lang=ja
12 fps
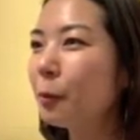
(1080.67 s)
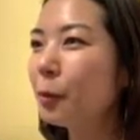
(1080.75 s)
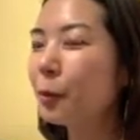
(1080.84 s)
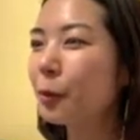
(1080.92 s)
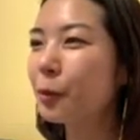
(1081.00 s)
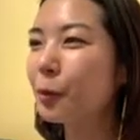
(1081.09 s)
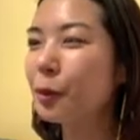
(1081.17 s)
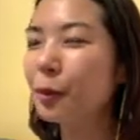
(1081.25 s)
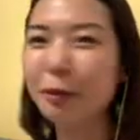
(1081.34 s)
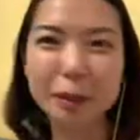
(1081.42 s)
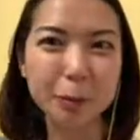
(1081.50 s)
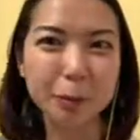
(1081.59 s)
物作るに
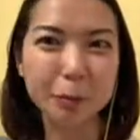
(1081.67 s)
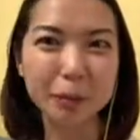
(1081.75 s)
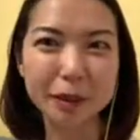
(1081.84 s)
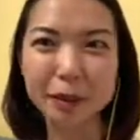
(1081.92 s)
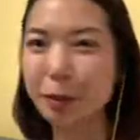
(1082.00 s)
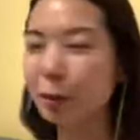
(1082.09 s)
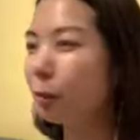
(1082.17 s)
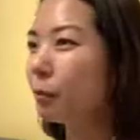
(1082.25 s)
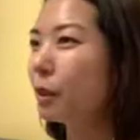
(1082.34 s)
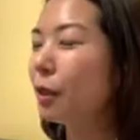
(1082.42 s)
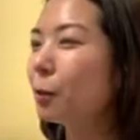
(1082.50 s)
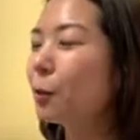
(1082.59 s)
はちょっとめっちゃ準
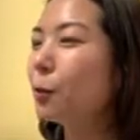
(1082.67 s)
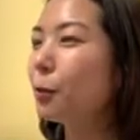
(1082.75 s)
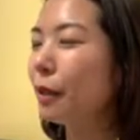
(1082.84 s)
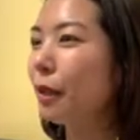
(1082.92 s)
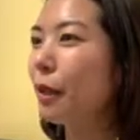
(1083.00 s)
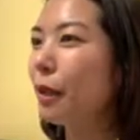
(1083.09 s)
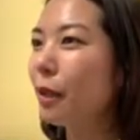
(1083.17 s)
備がいるので